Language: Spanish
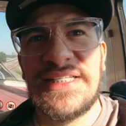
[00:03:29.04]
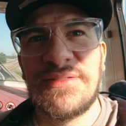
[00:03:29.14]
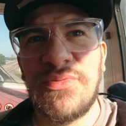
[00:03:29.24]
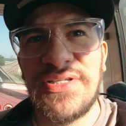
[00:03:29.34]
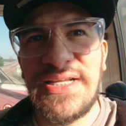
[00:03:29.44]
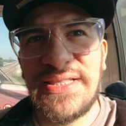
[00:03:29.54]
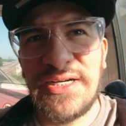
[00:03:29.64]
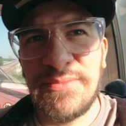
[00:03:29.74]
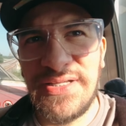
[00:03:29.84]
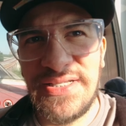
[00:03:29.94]
Después del
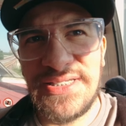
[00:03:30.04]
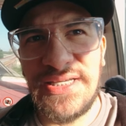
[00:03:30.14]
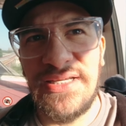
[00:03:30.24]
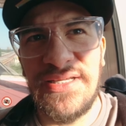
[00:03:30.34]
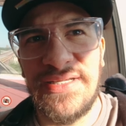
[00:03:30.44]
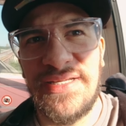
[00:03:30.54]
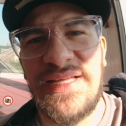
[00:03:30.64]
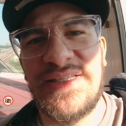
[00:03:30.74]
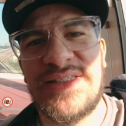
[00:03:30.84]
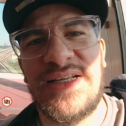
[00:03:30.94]
Terminal C
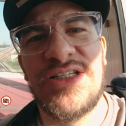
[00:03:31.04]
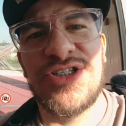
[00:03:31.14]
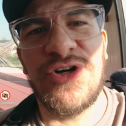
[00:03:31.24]
está el